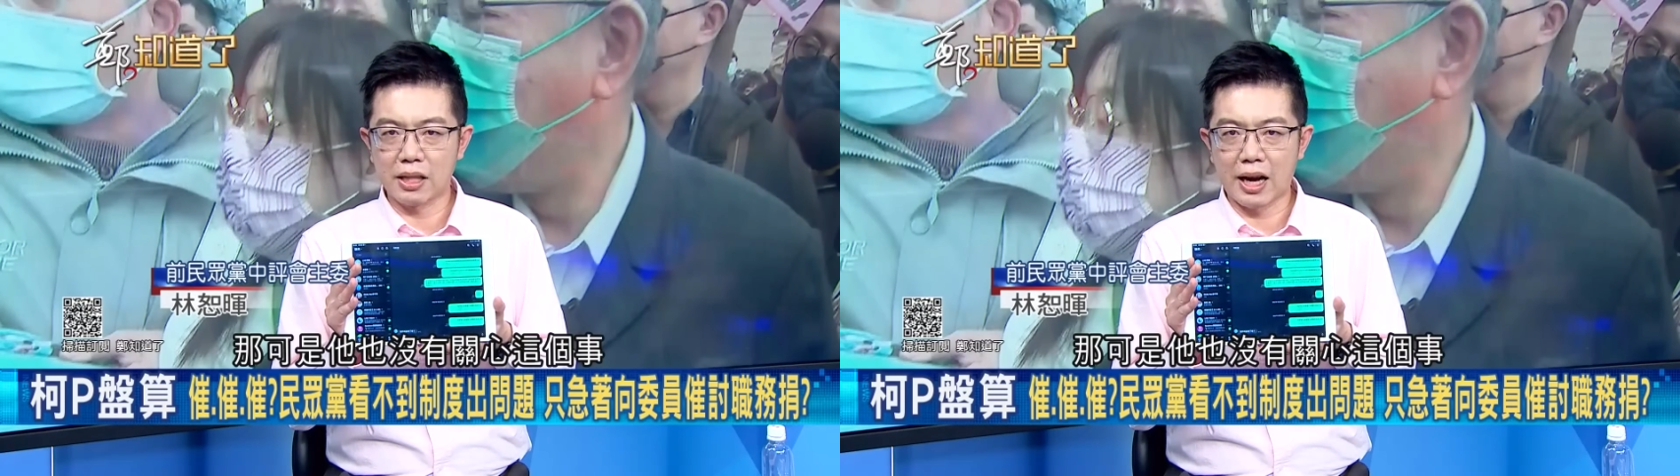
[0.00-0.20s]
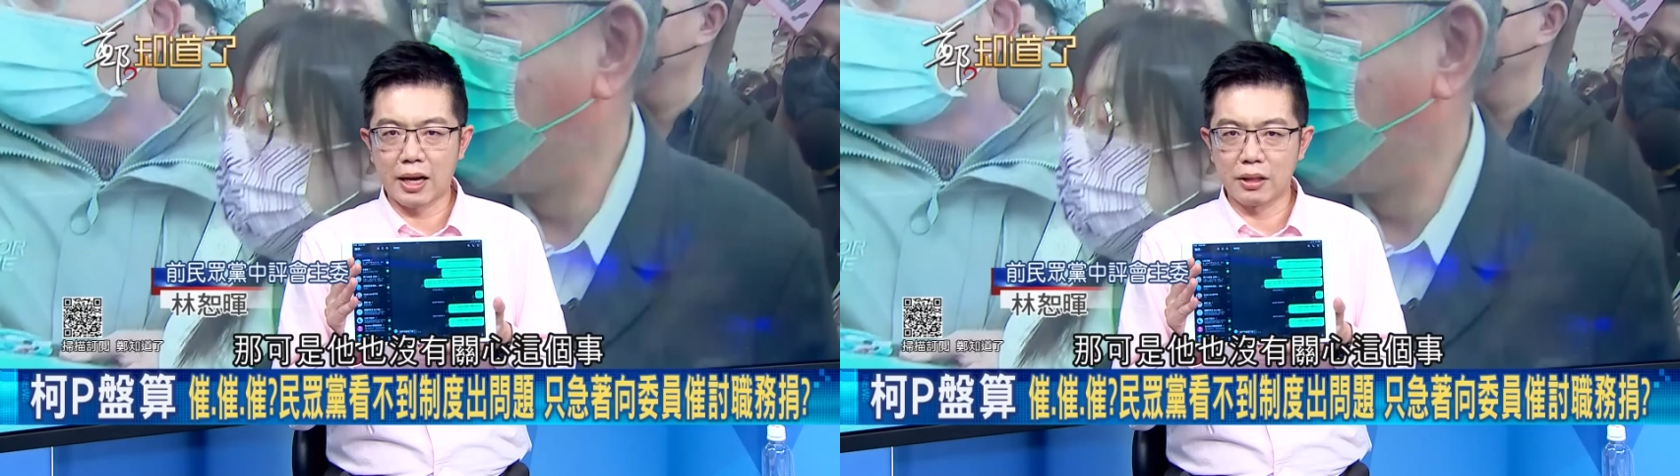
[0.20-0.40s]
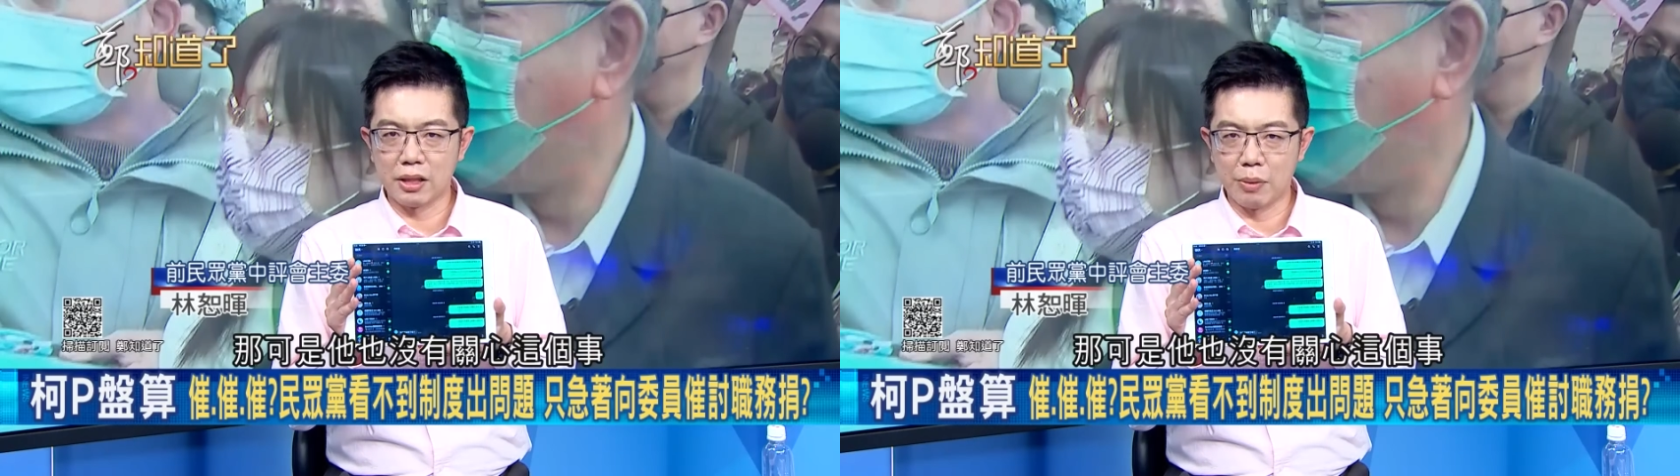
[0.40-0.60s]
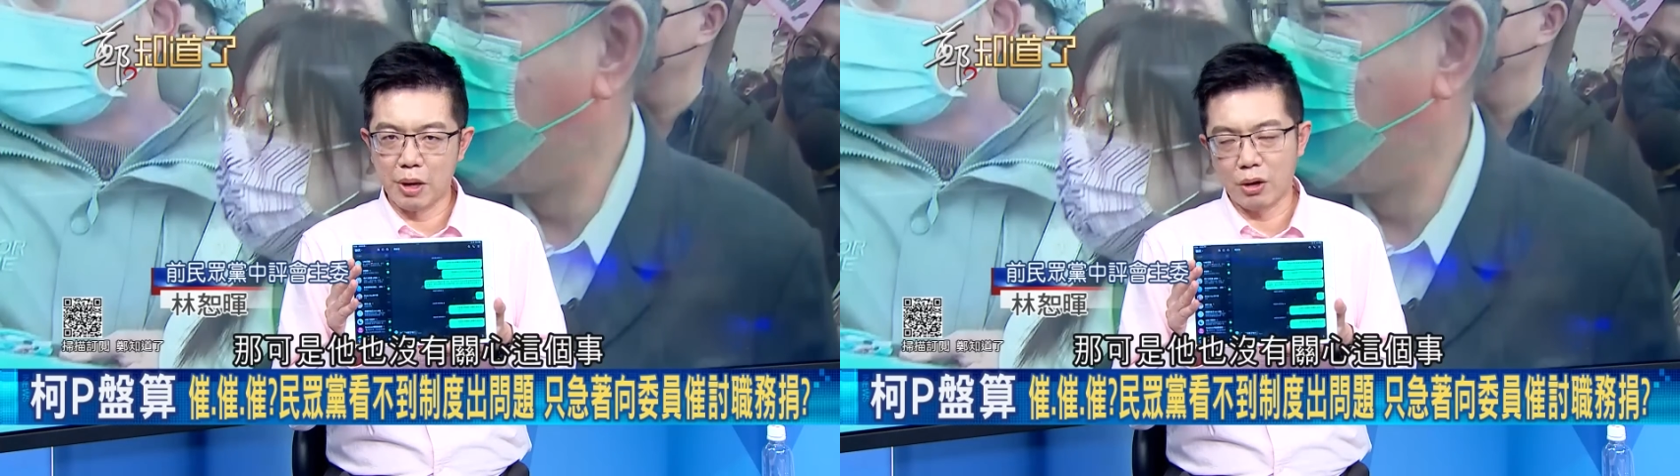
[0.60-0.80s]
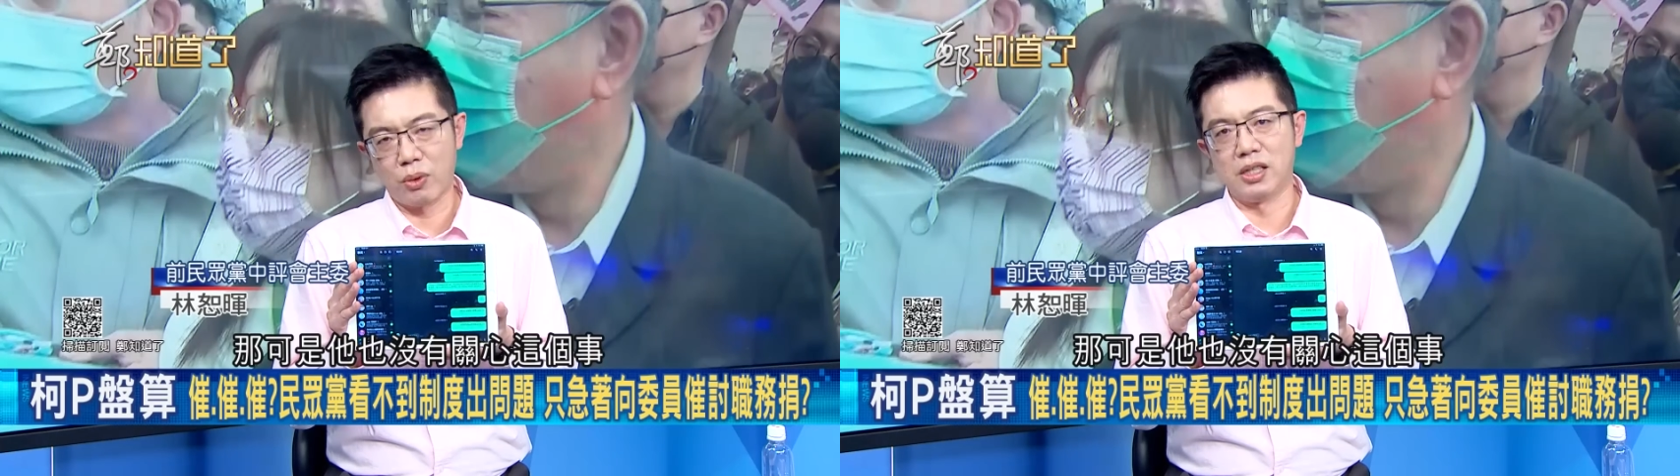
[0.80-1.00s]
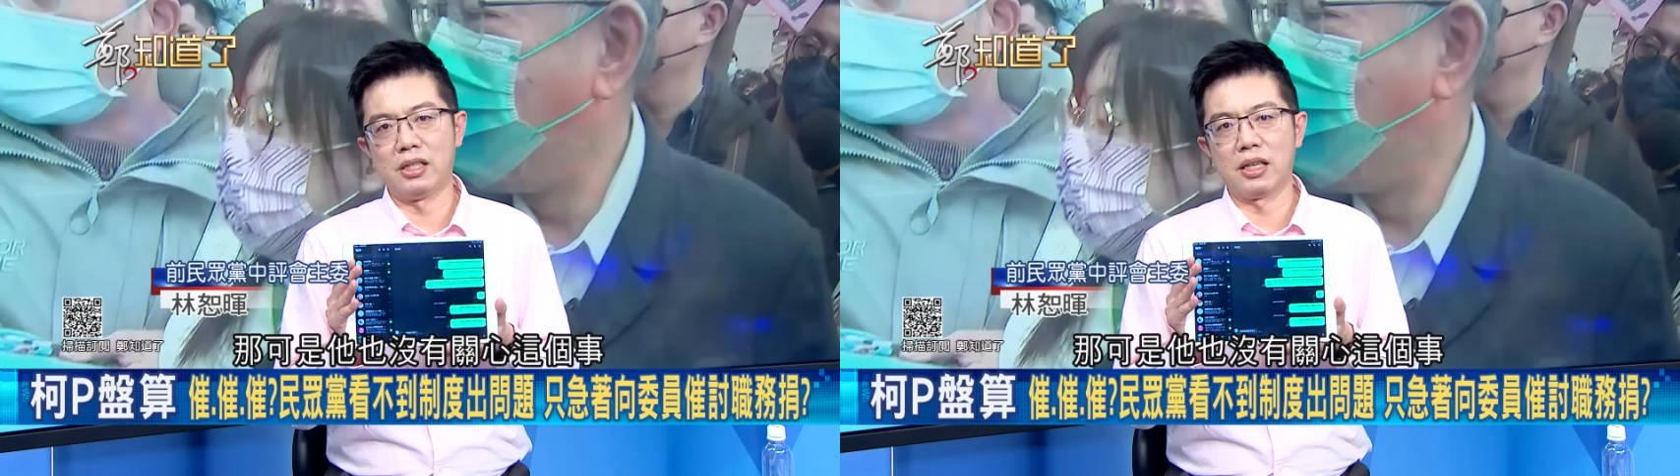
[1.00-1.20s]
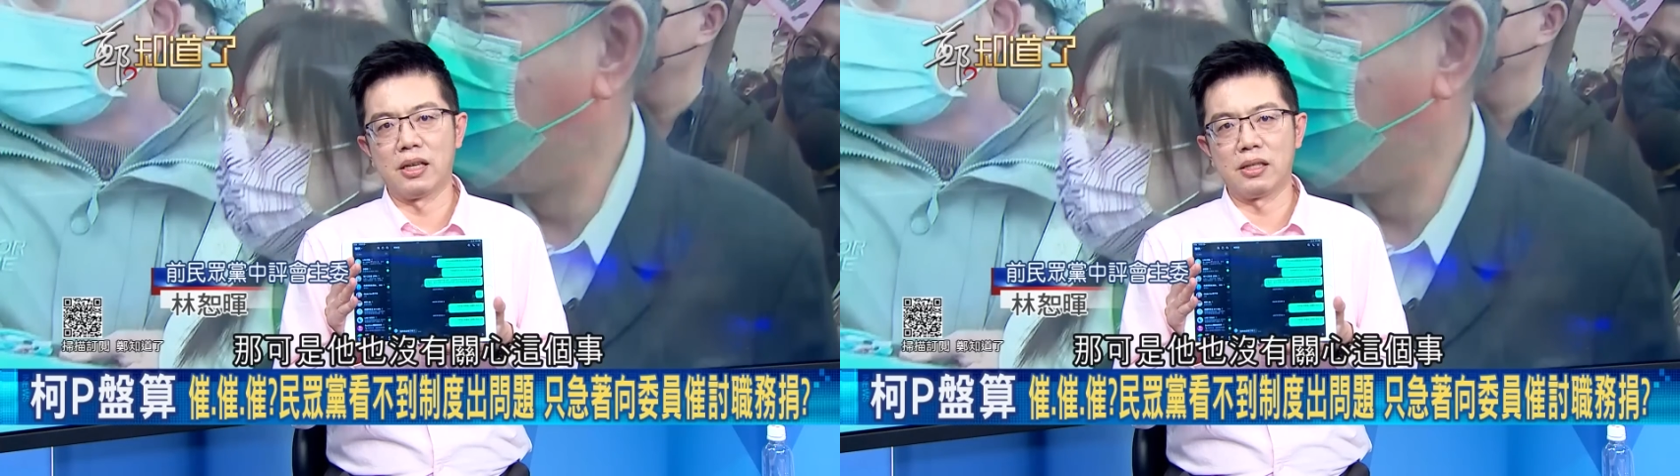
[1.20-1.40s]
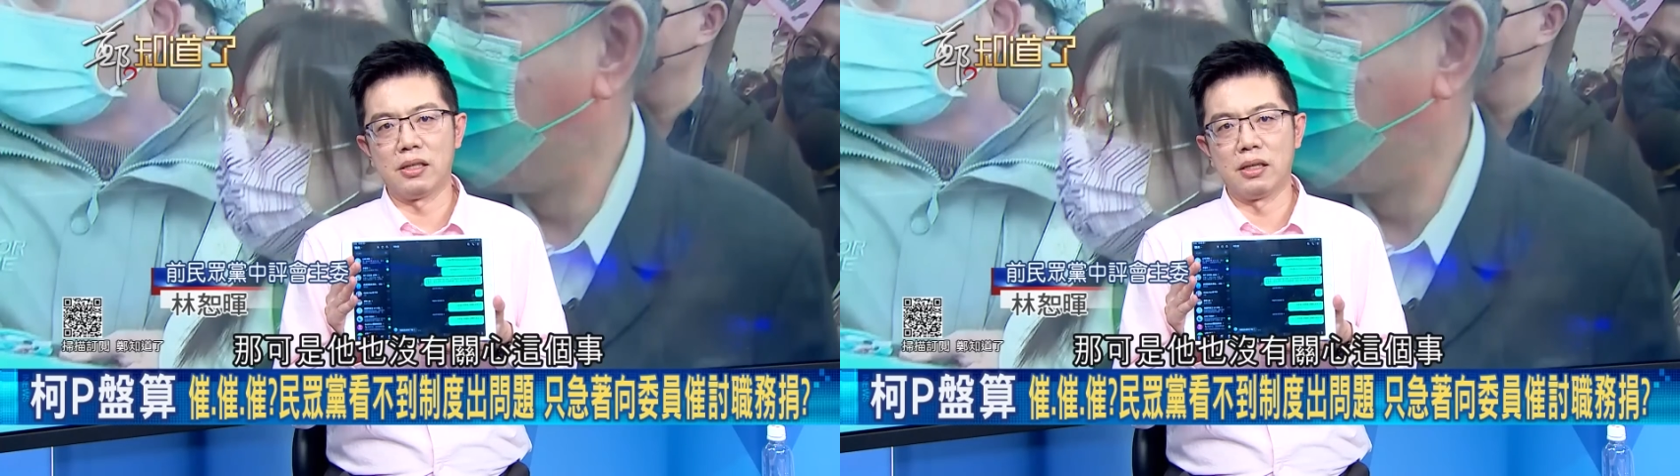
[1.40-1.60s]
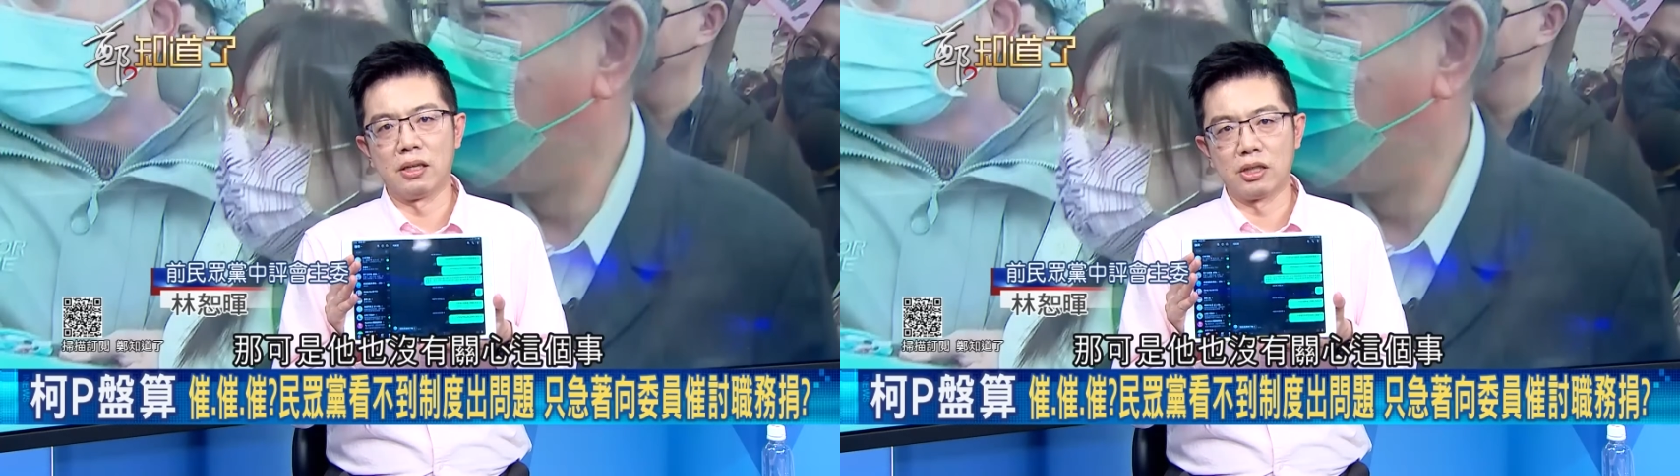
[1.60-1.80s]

他也没有关心这个事，